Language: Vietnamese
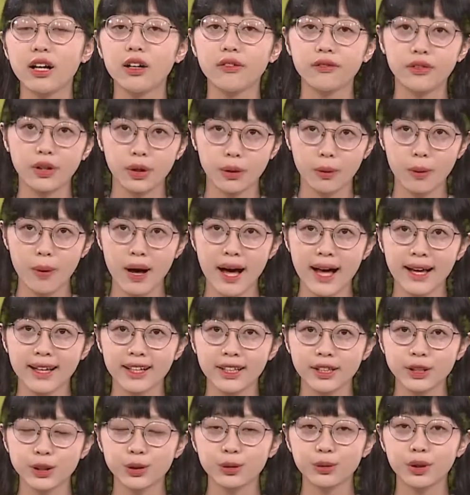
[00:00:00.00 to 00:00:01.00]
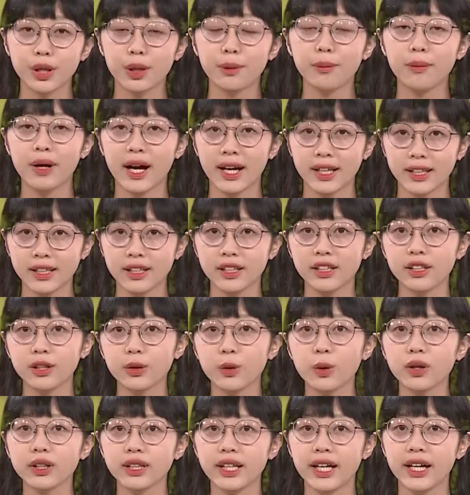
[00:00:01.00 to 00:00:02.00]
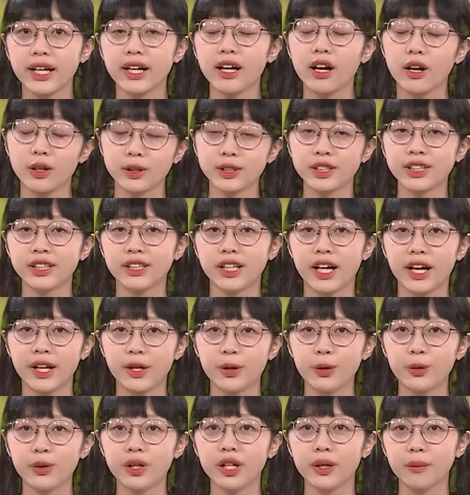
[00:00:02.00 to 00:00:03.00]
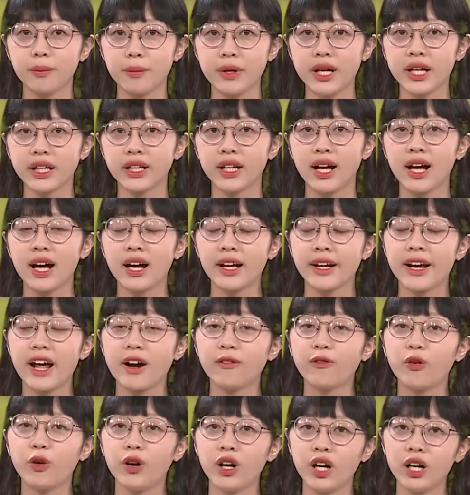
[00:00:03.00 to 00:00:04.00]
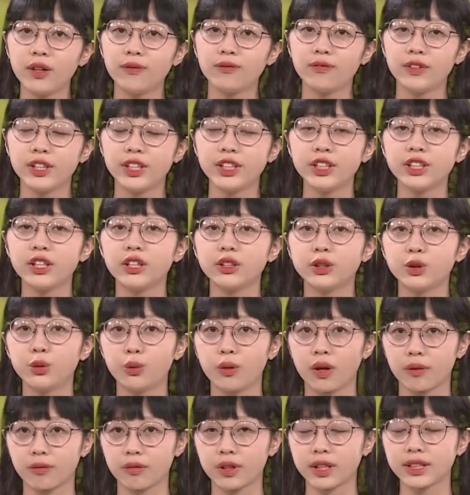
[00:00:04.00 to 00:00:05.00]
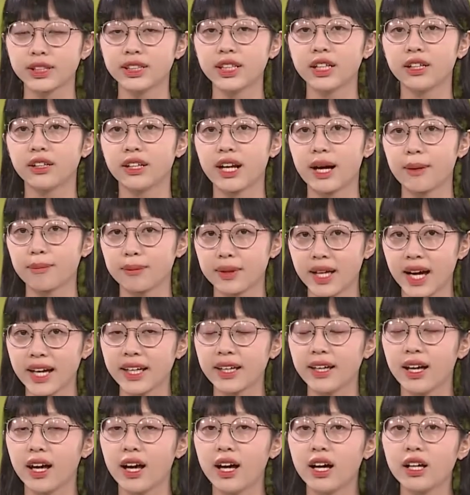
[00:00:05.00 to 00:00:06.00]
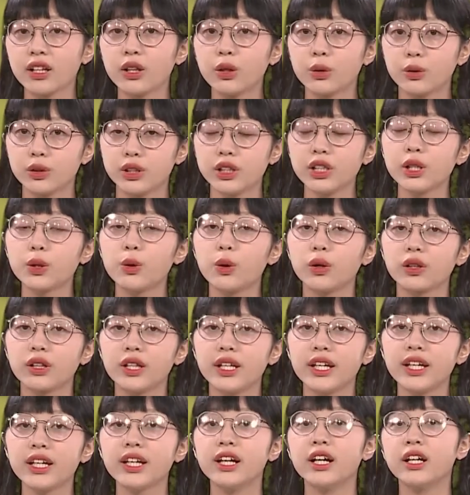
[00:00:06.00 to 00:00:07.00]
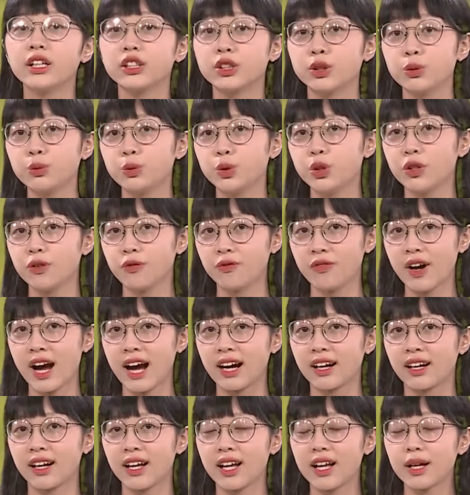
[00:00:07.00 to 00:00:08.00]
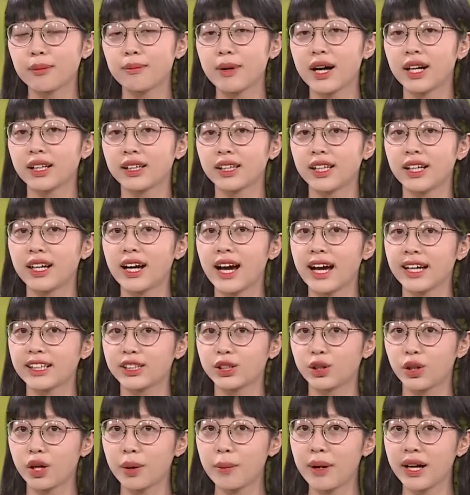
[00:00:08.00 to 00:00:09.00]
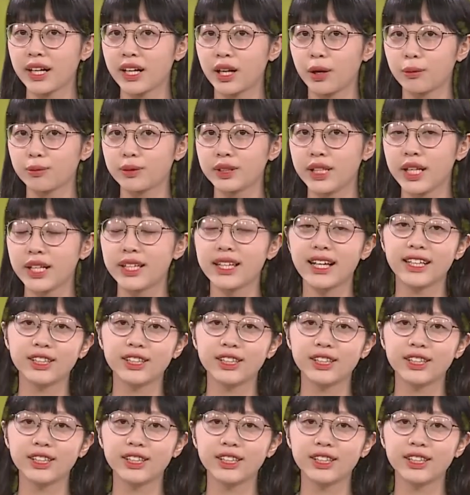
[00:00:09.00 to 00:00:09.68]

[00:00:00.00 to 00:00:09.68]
Vừa qua, Trung tâm Anh ngữ quốc tế Ocean Edu Điện Biên đã phối hợp với trường Trung học cơ sở Nam Thanh tổ chức cuộc thi Dung chuông vàng bằng tiếng Anh cho các bạn học sinh nhà